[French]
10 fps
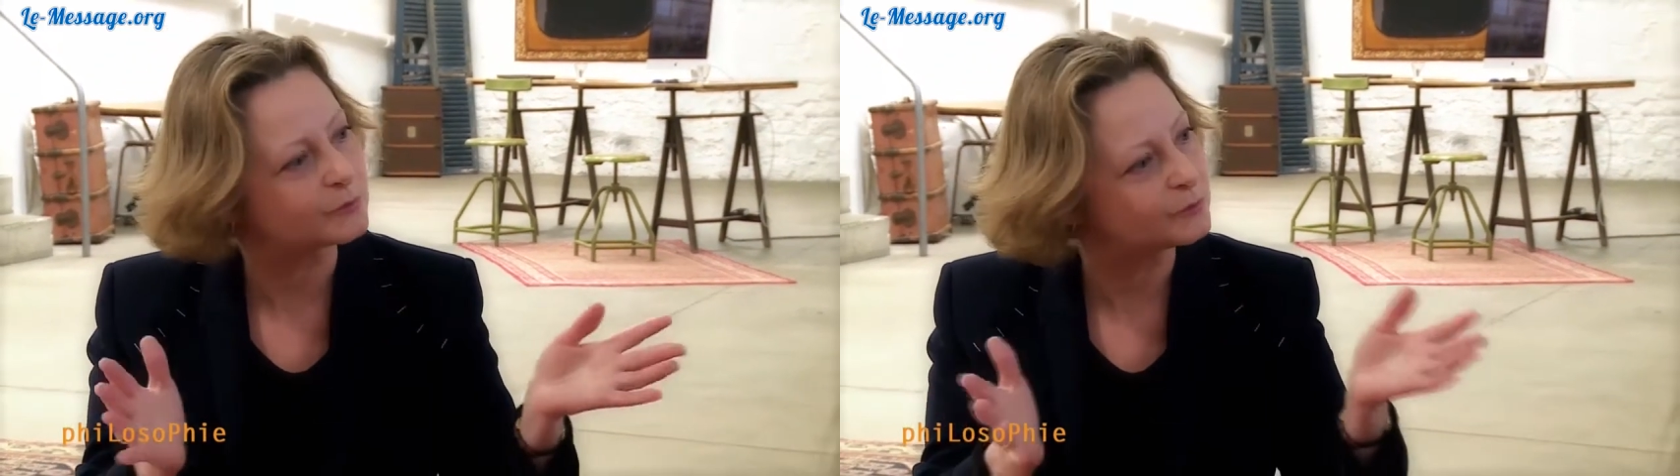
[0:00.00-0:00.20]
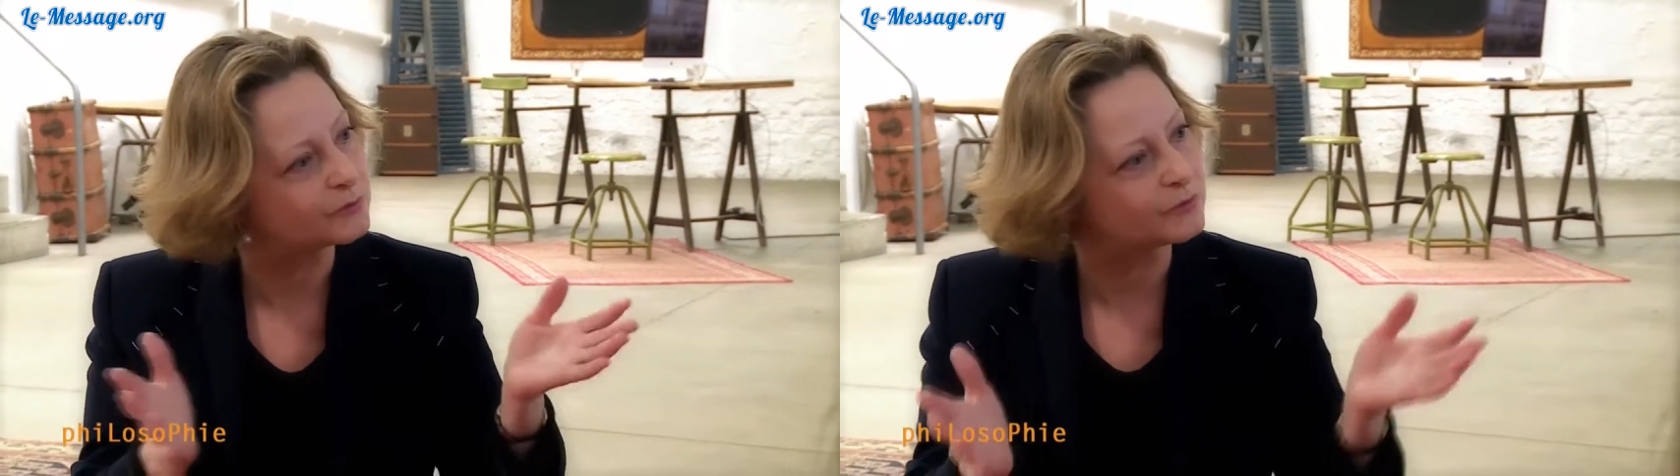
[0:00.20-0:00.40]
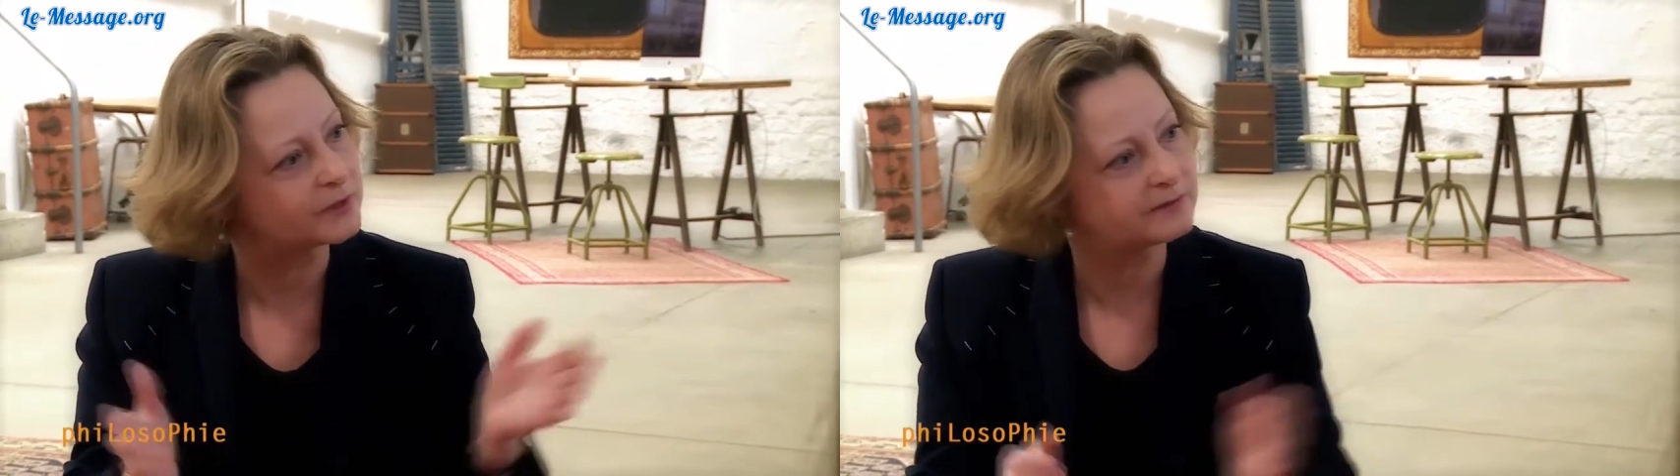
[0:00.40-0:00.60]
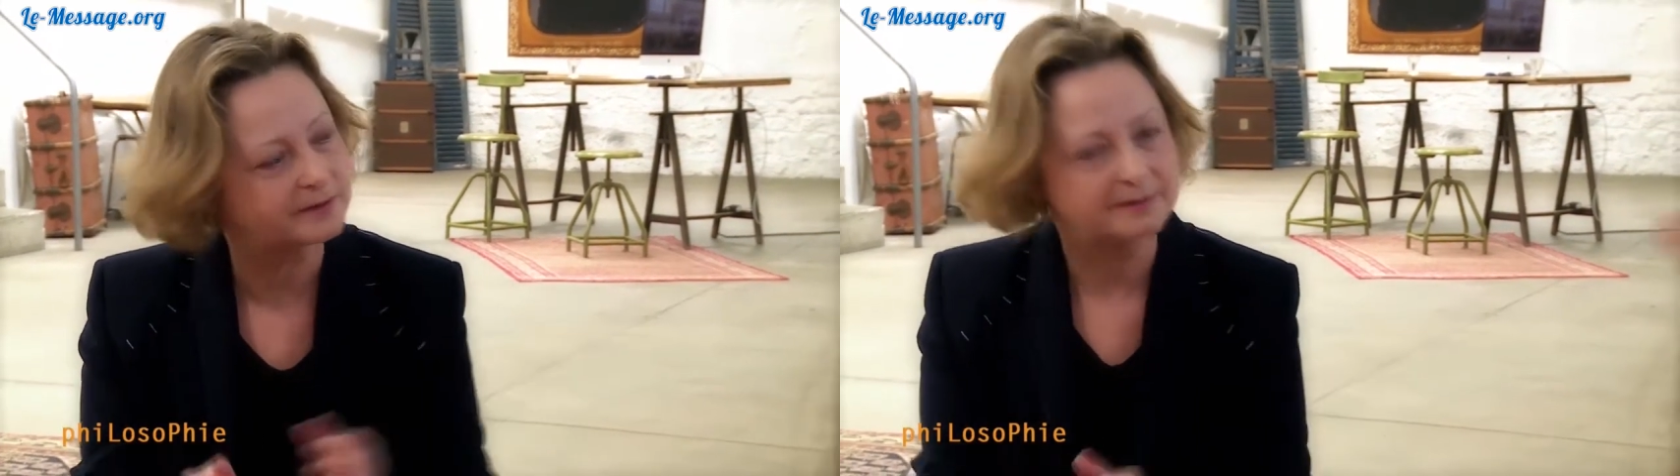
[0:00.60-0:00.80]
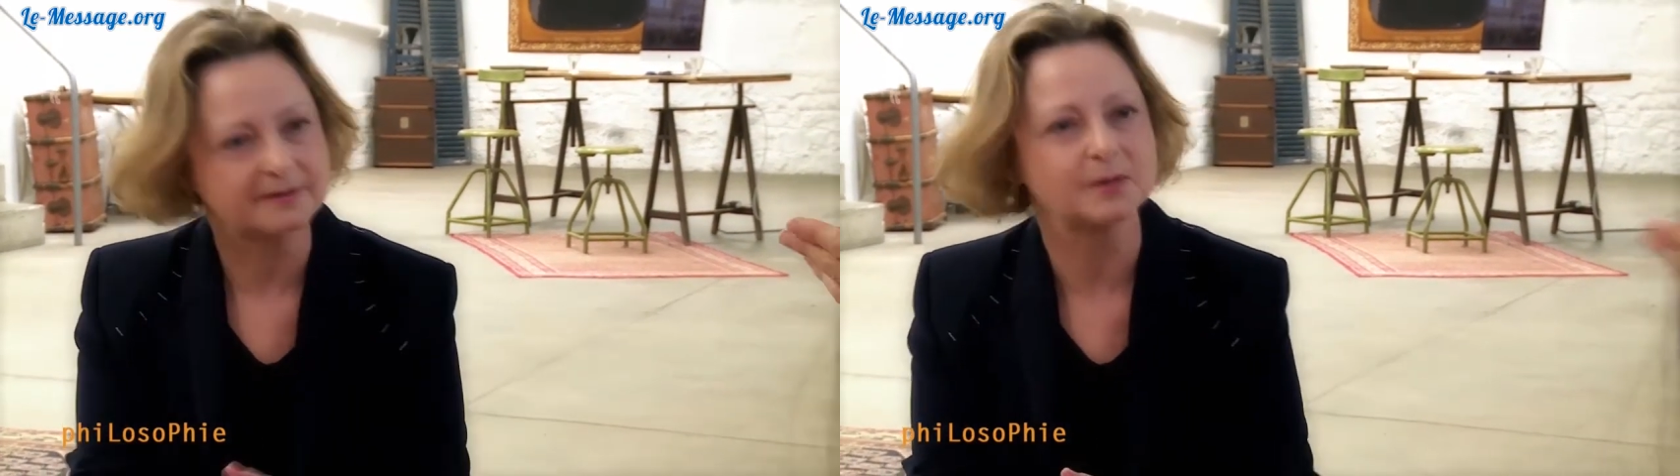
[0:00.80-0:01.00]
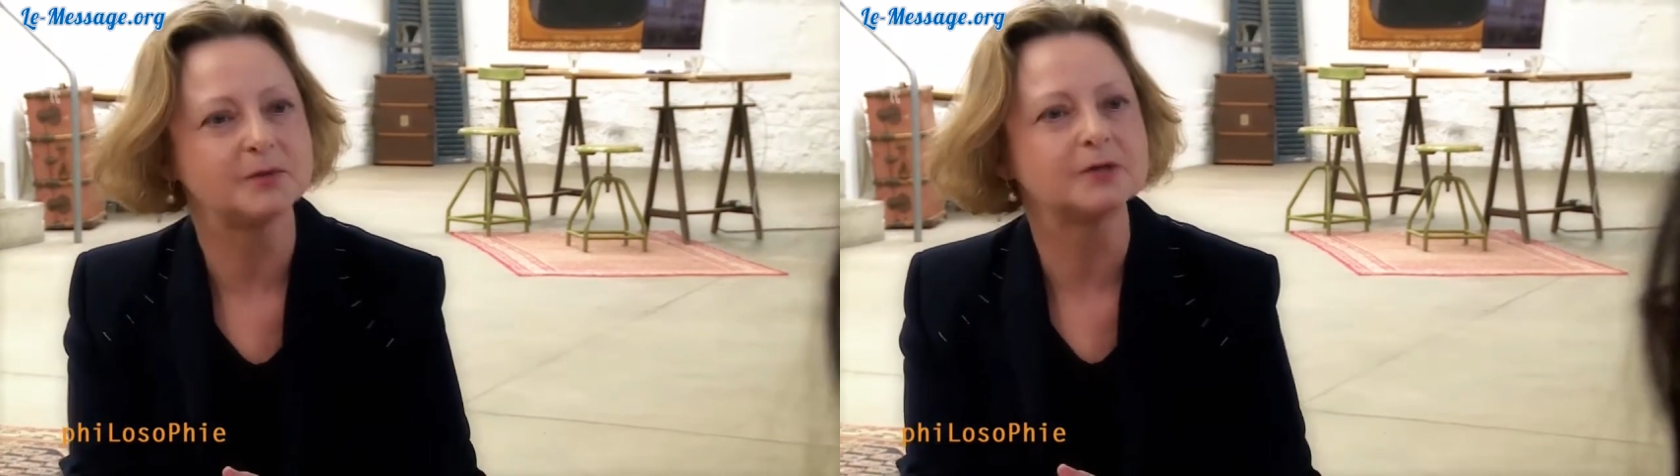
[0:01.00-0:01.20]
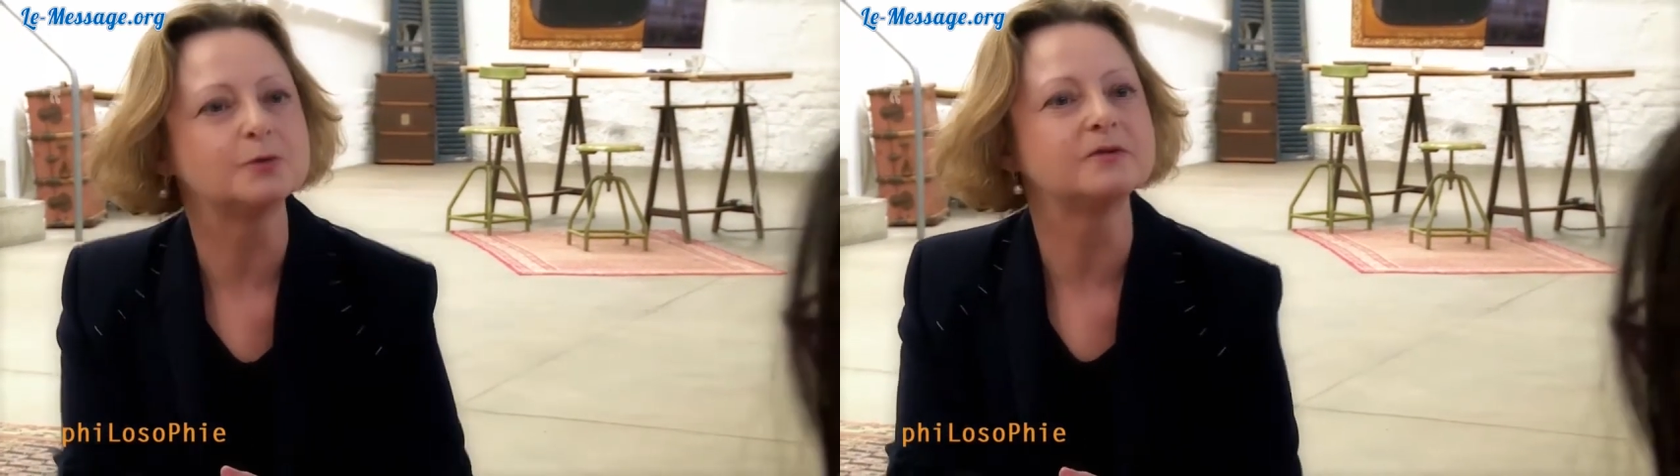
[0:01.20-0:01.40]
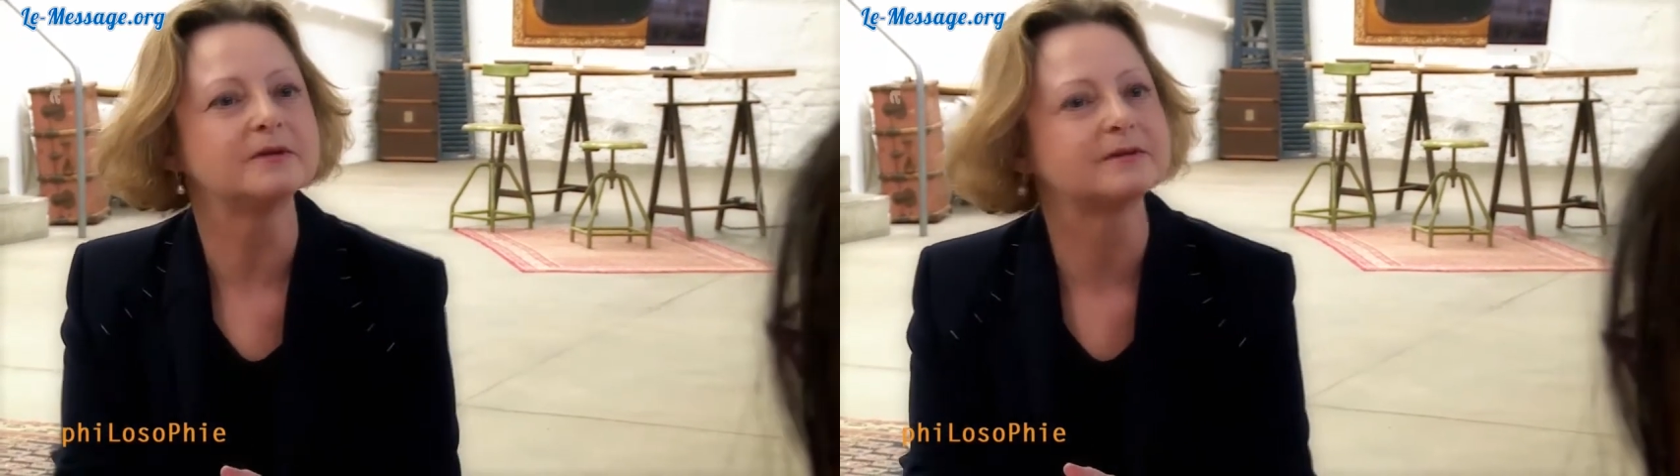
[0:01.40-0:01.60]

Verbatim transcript: puisque j'étais très bien notée,